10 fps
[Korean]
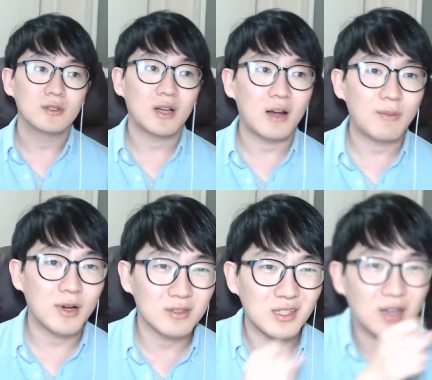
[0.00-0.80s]

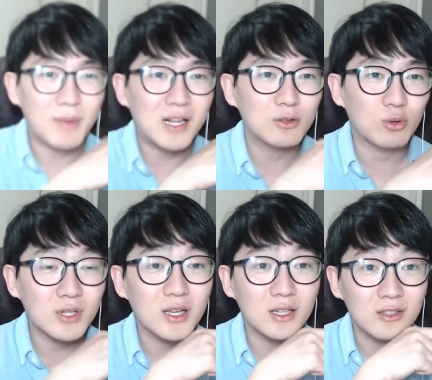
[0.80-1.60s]
아마 그냥 빨리
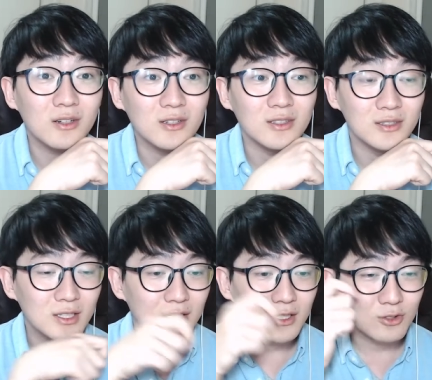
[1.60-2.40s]
도착해서
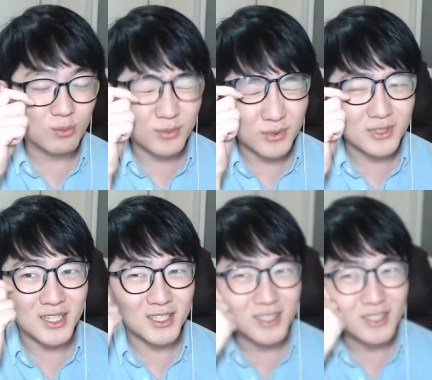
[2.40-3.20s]
좀
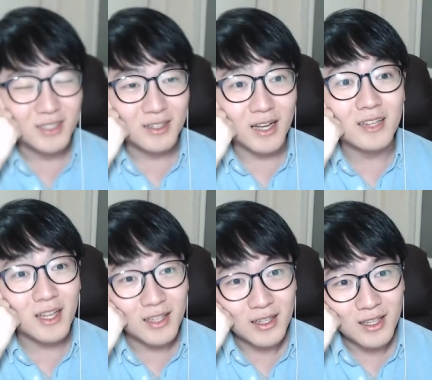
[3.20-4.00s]
이제
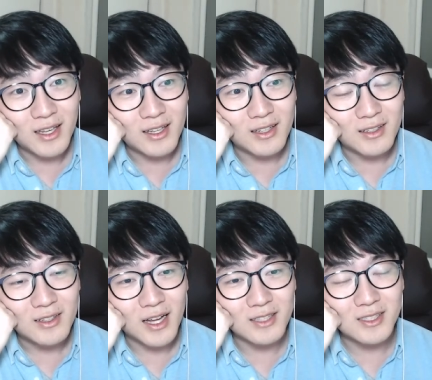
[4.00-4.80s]
간단하게
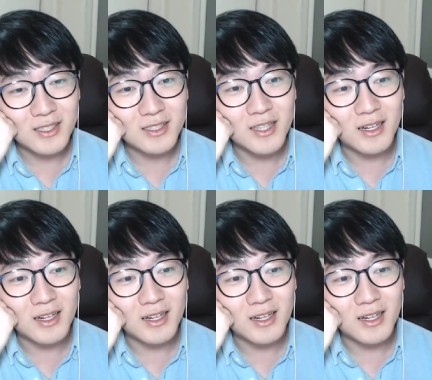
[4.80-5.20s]
같이 식사를